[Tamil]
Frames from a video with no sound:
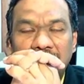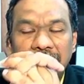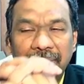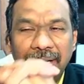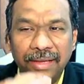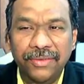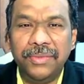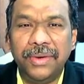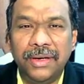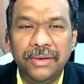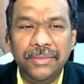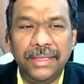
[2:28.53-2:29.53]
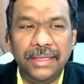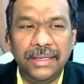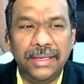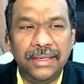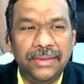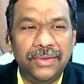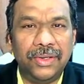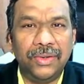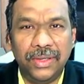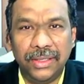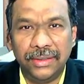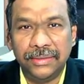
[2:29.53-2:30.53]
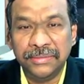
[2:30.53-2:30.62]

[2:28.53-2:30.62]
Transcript: மனைவி மாறும் அதை நினைத்து விடக்கூடாது